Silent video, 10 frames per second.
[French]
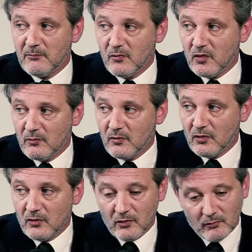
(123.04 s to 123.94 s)

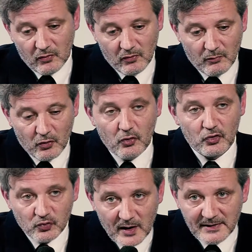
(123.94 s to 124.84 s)
mon,
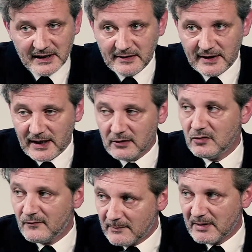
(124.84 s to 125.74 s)
conjoint militaire
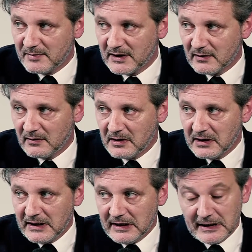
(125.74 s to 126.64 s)
ne va pas bien.
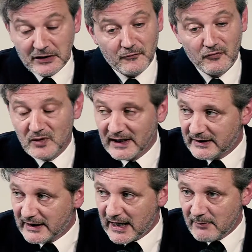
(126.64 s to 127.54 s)
Il est devenu
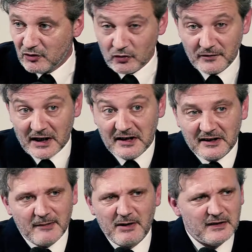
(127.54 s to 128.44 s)
irritable, je trouve que ça a été
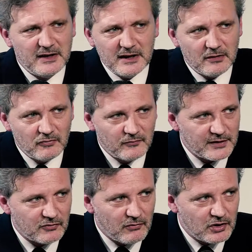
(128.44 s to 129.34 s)
très bien dit, hein, de toute
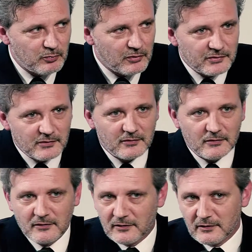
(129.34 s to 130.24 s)
façon, hein. je pense
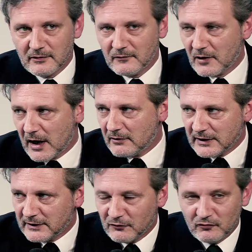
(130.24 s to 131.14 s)
que voilà, ça
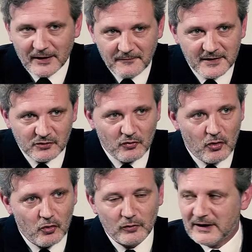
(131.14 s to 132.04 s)
a été tout à fait ce que
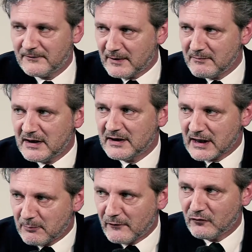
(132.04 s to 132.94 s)
rencontrent les familles et ce
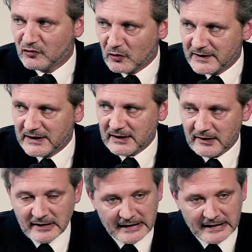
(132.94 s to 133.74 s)
qu'elles peuvent nous en dire.